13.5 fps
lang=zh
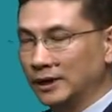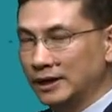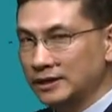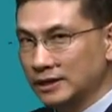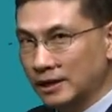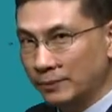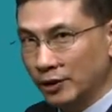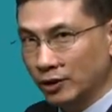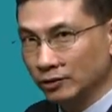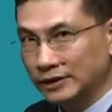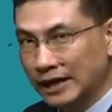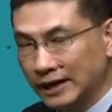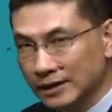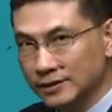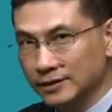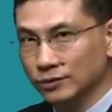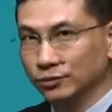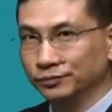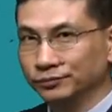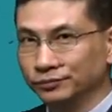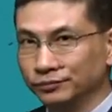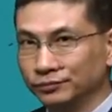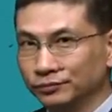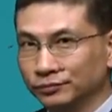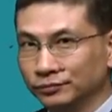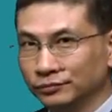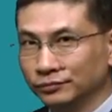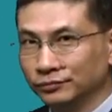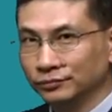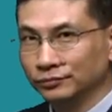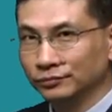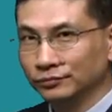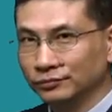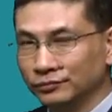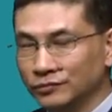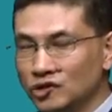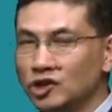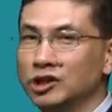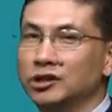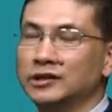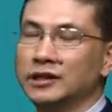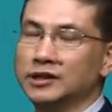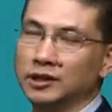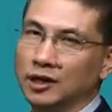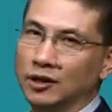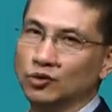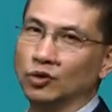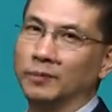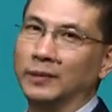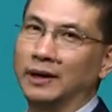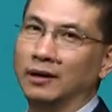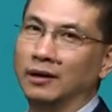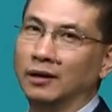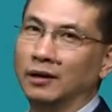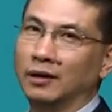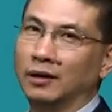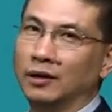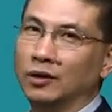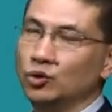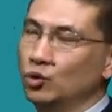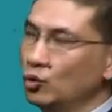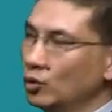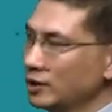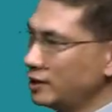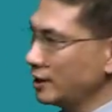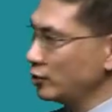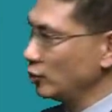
不能理解它背后大概的思路？其实这是告诉我们，如果企业